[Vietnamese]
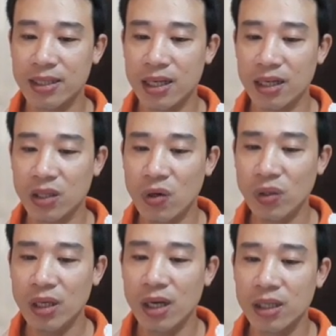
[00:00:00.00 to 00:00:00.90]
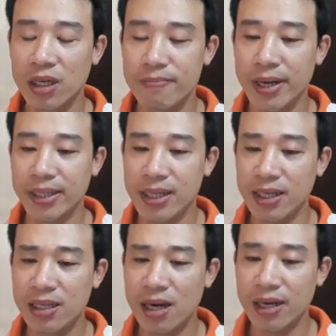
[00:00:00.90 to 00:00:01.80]
giờ tốt từ mười chín
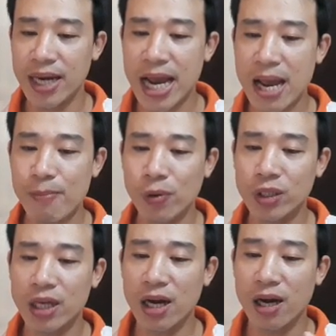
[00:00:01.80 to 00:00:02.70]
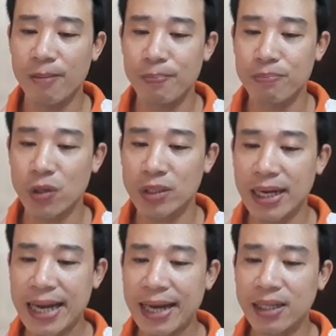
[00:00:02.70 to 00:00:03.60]
giờ đến hai mươi mốt giờ, màu
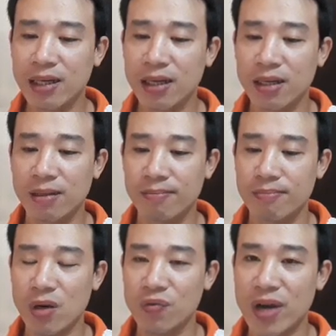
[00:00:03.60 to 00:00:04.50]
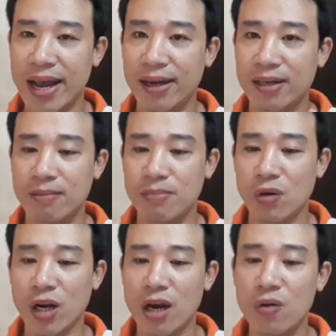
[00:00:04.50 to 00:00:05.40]
sắc cát tường, màu vàng,
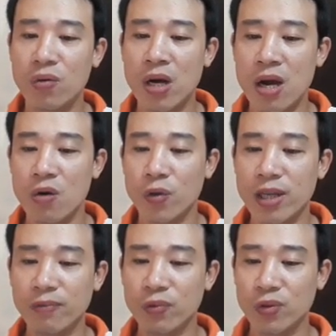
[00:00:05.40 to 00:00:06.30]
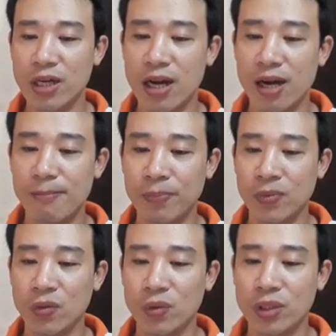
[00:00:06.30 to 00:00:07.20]
màu nâu, quý nhân phù trợ,
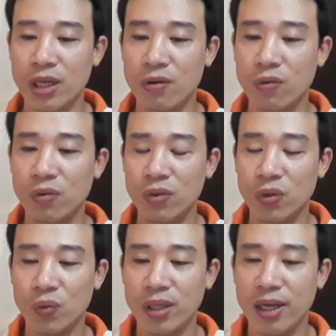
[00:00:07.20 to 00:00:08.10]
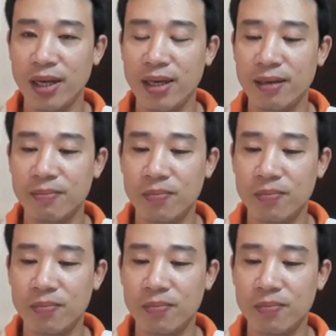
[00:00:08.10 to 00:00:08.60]
tuổi Sửu, tuổi Thìn.